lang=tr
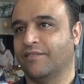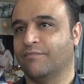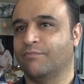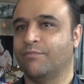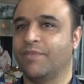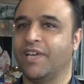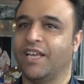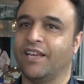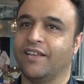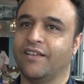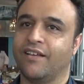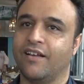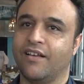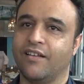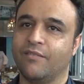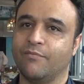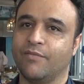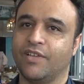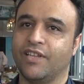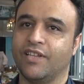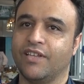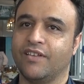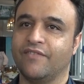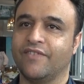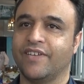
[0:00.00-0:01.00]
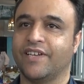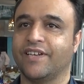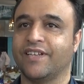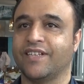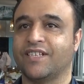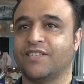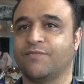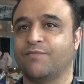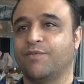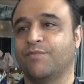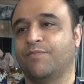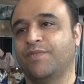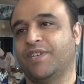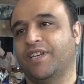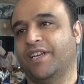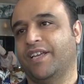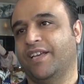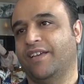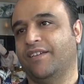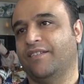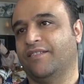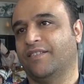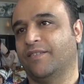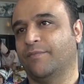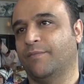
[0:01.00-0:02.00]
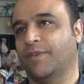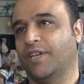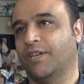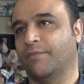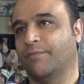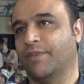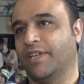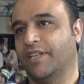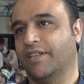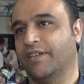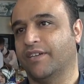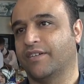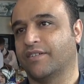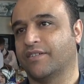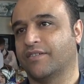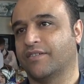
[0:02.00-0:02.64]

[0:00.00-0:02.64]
belge almaları ve resmi bir eğitim almaları.